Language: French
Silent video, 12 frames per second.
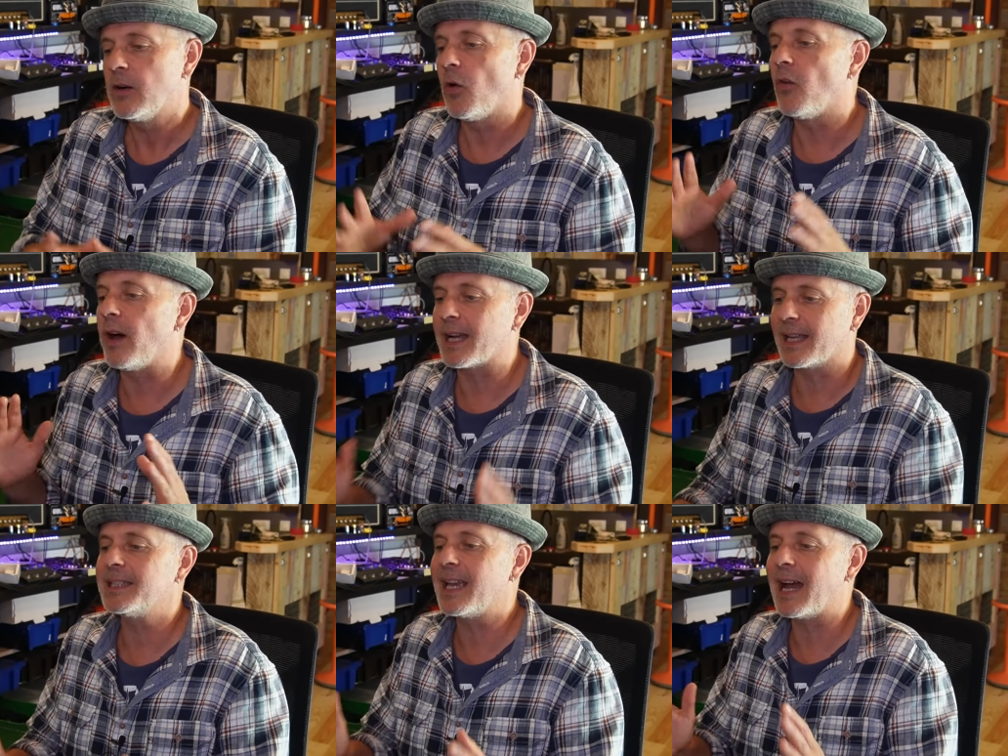on va
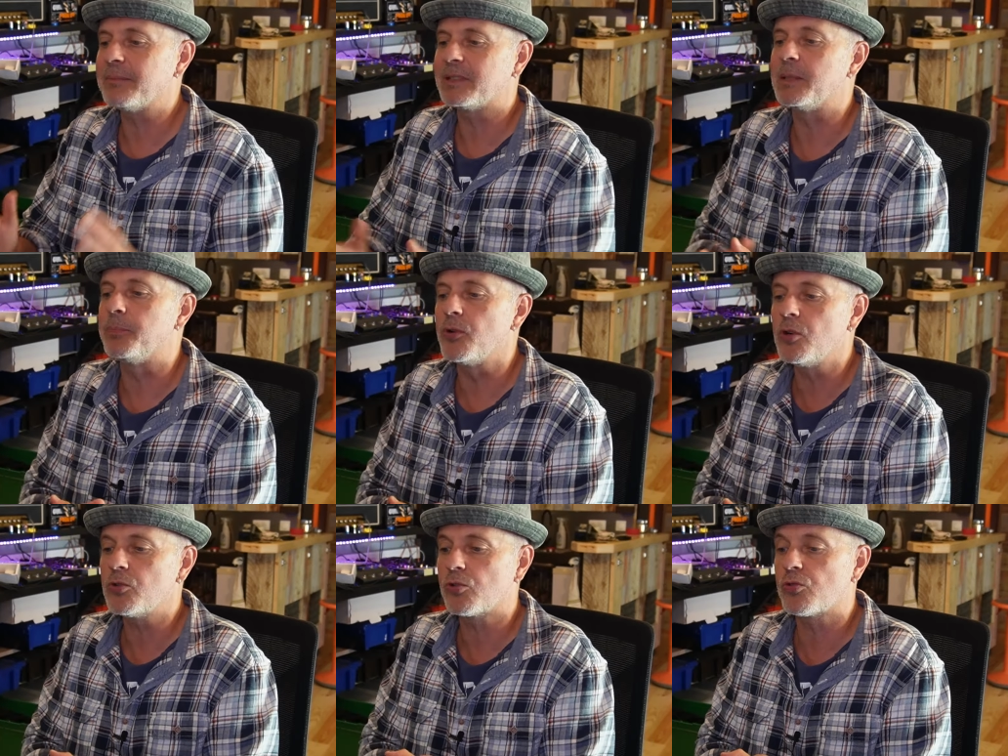regarder un petit
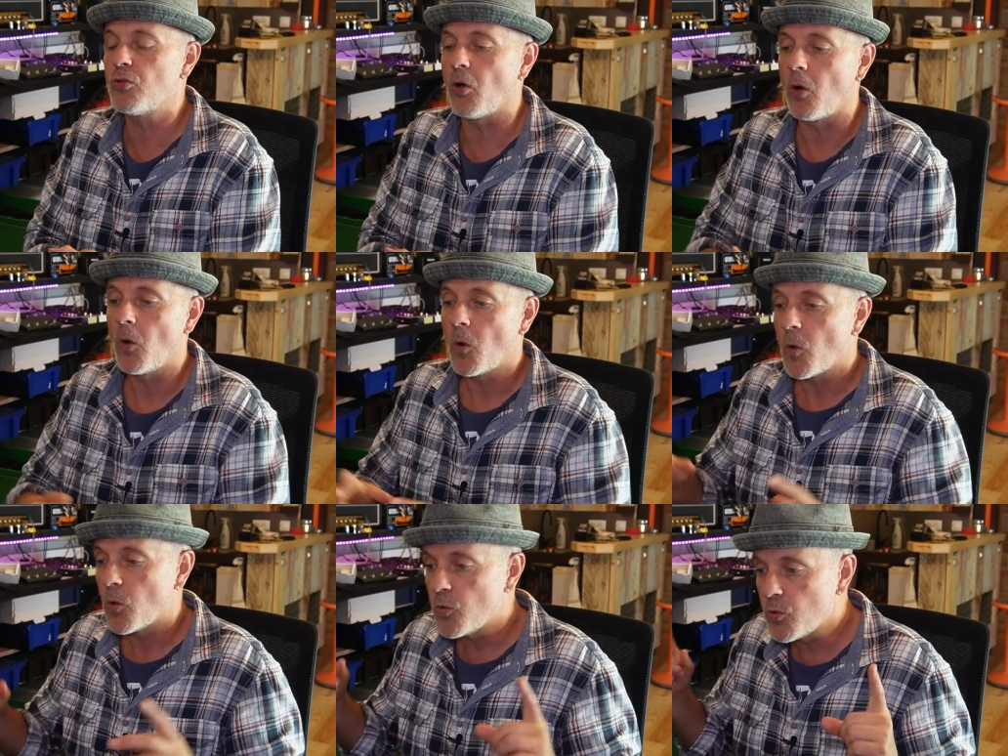peu sur
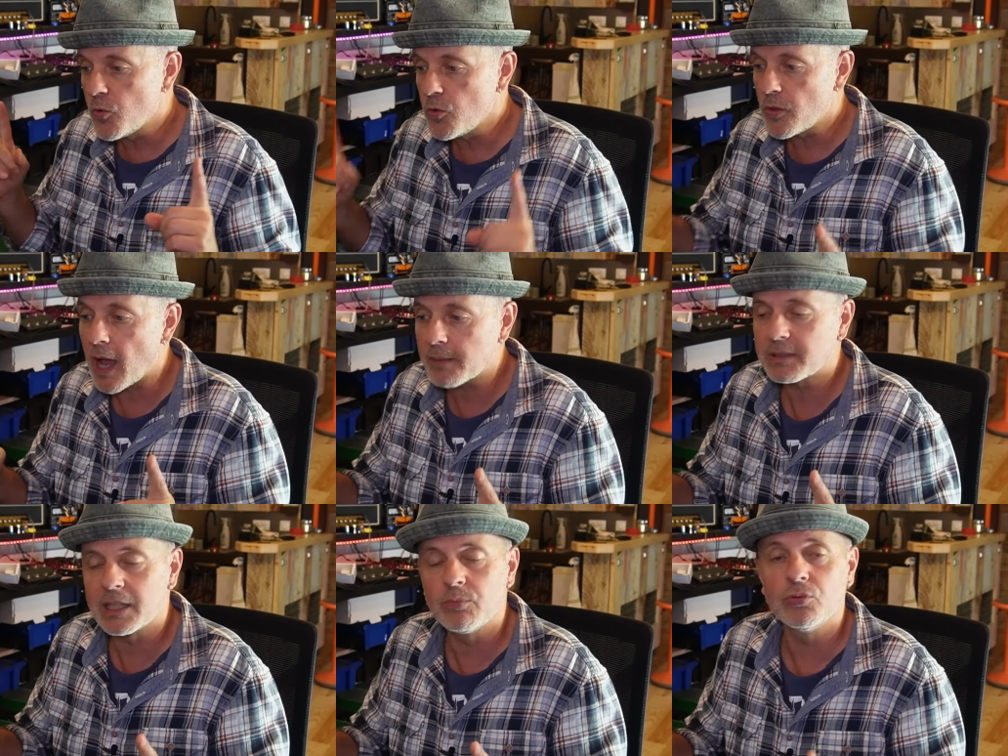un
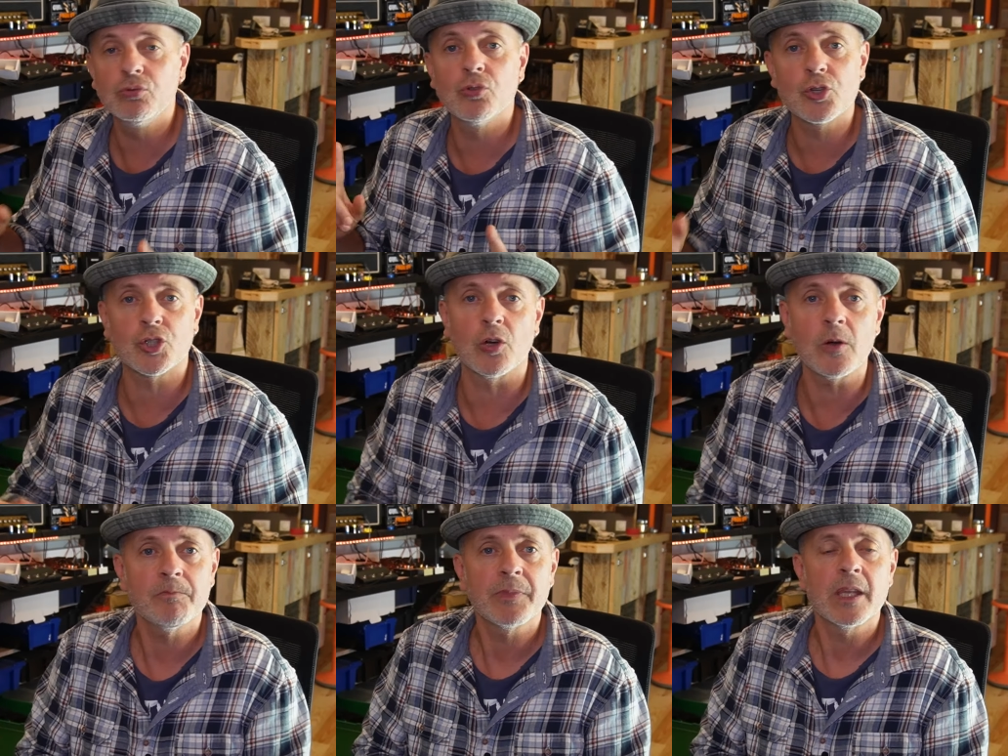petit bout de
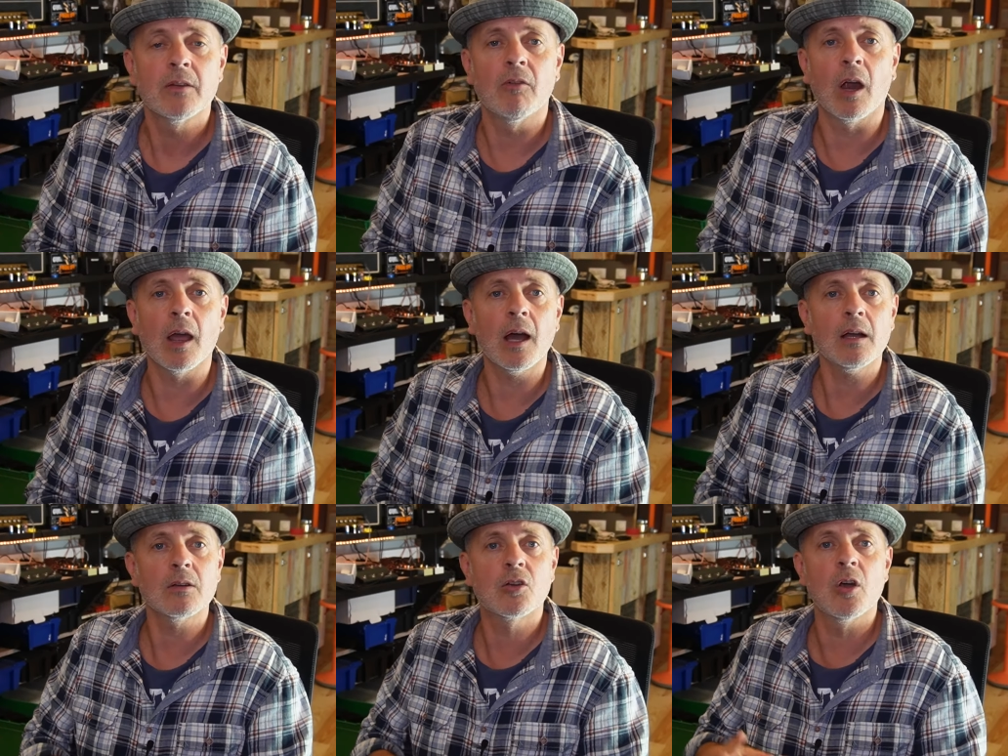chant,
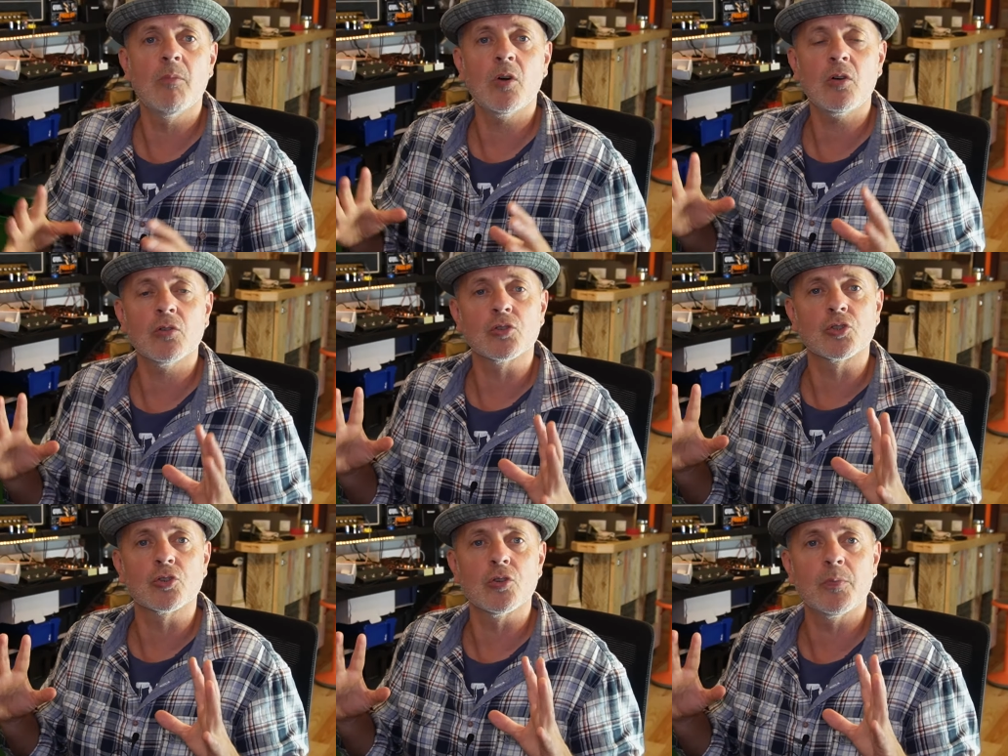voilà comment
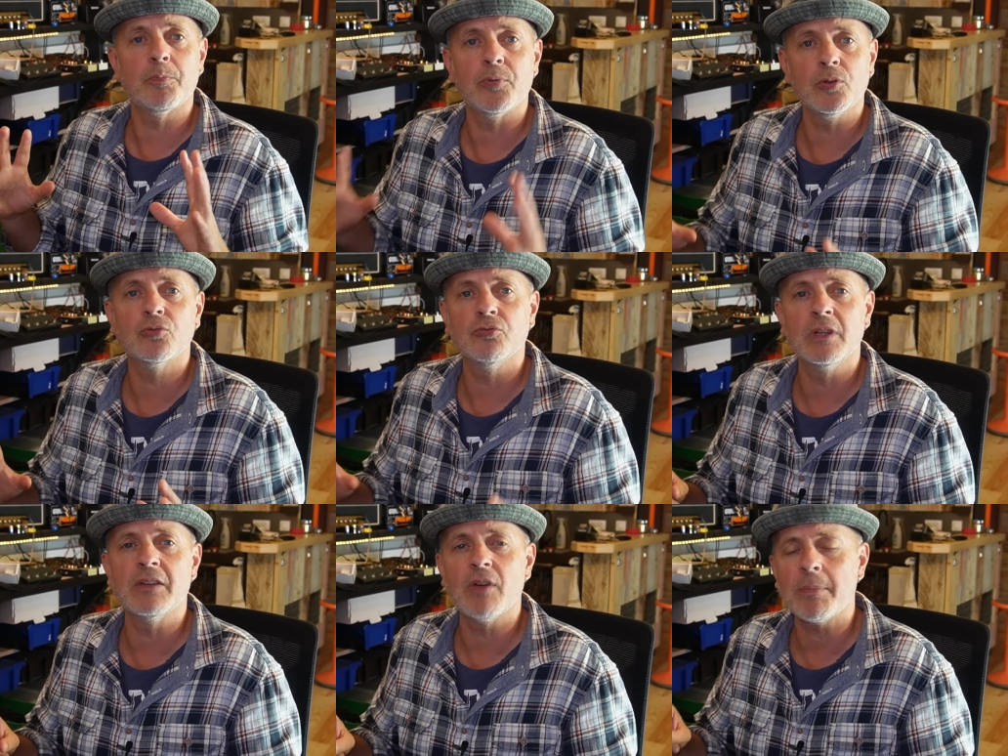je peux
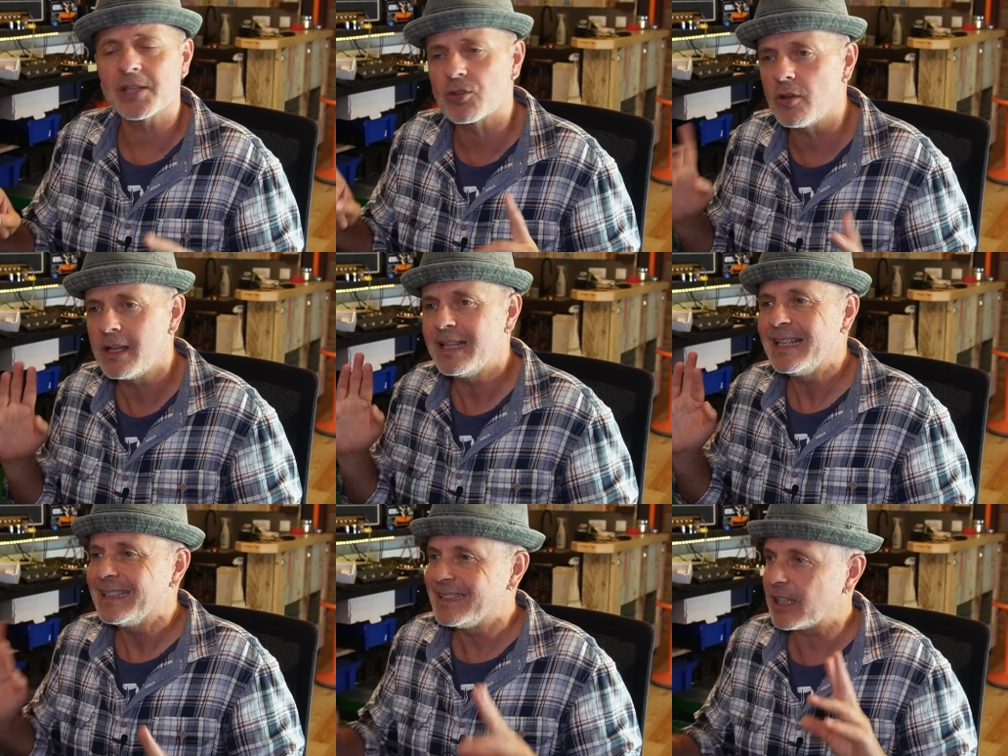tuner les voix parce que
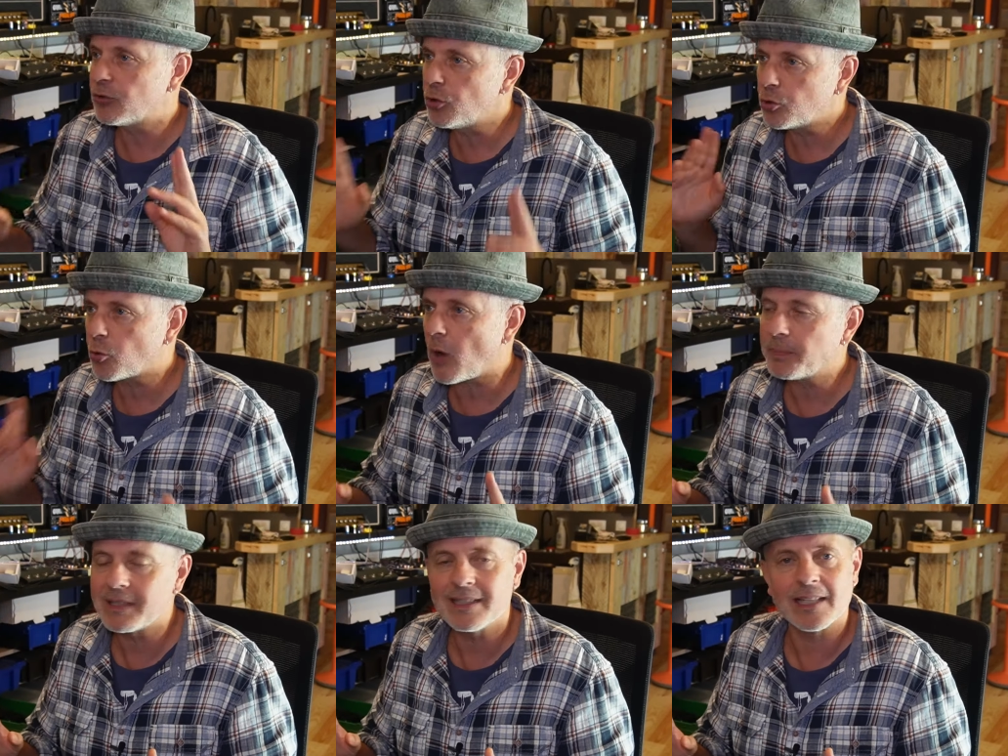il y a deux
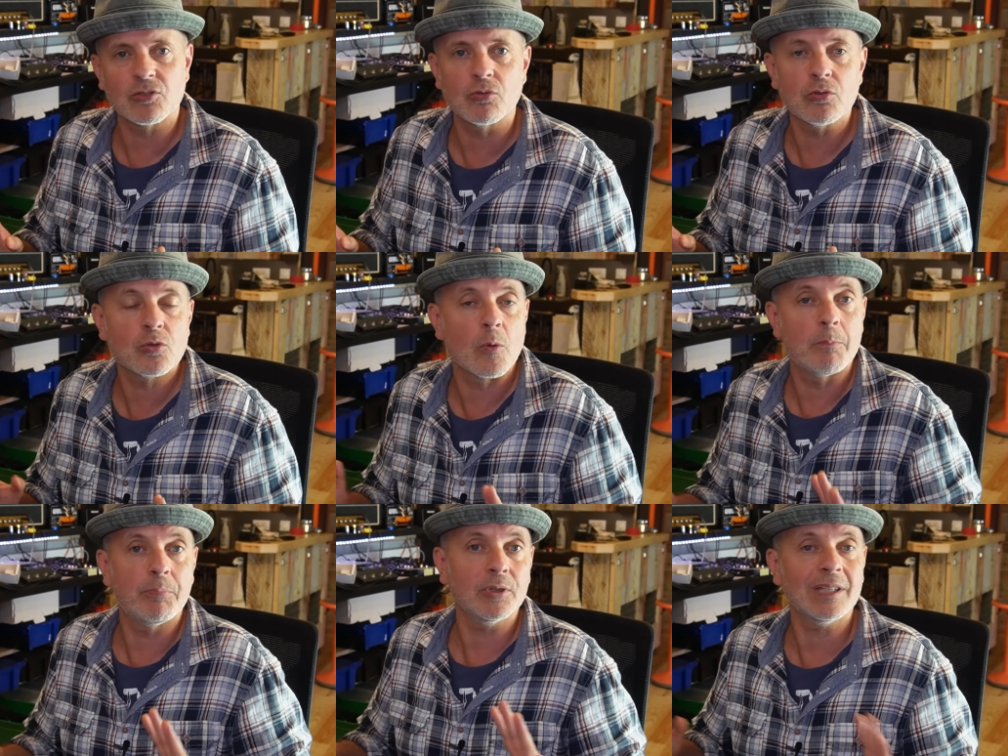trois petites astuces que
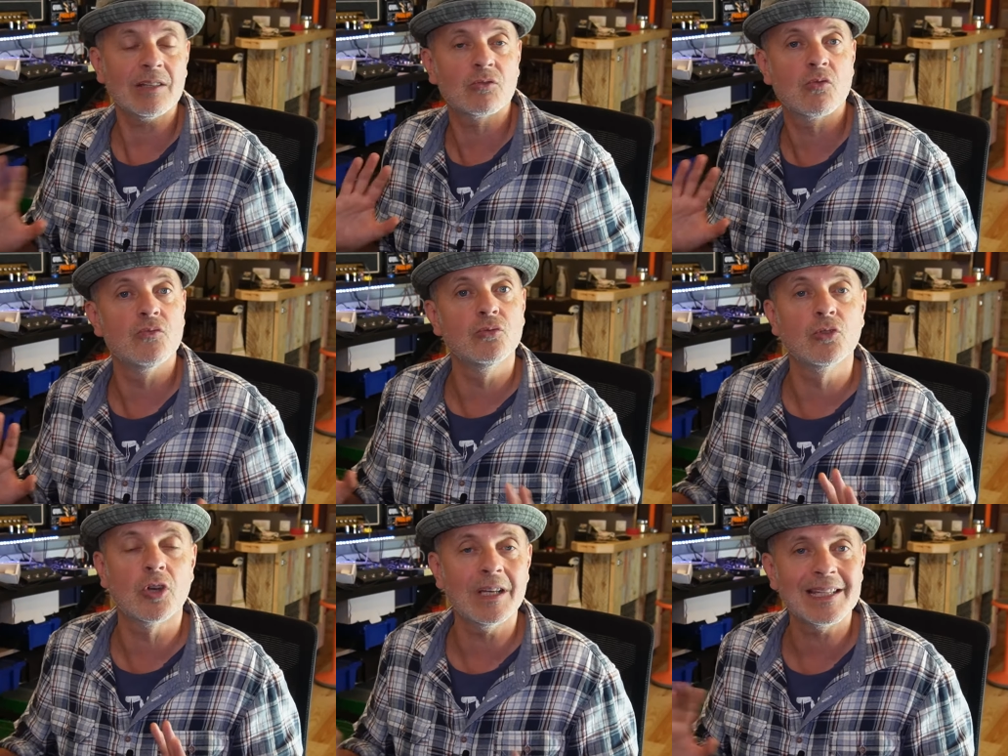peut-être que vous
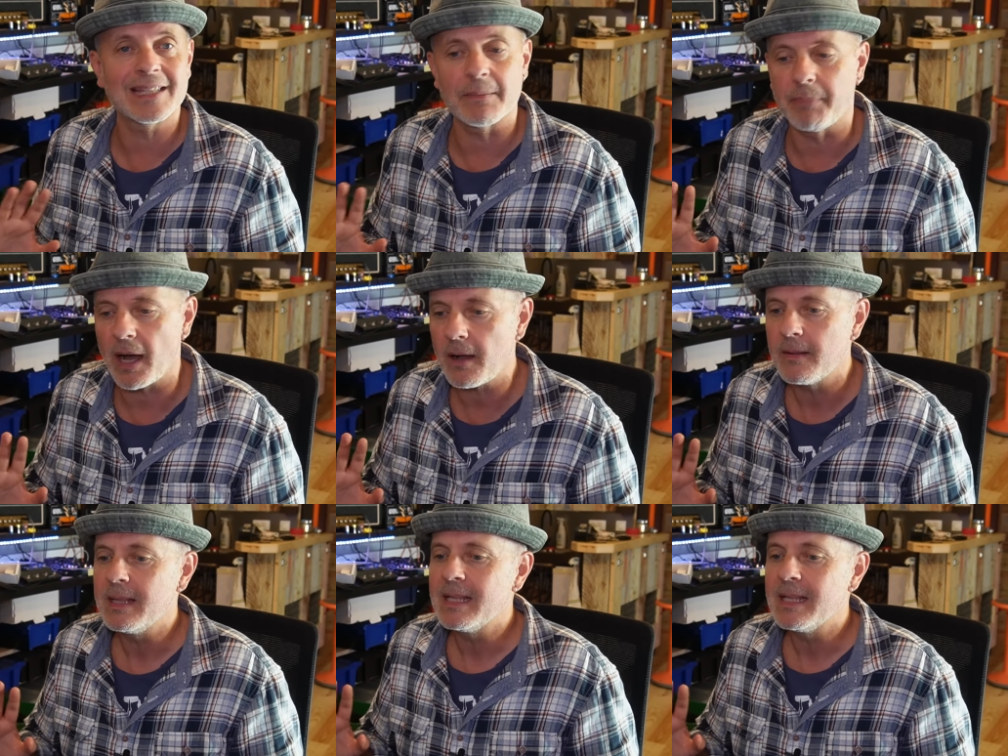ne connaissez pas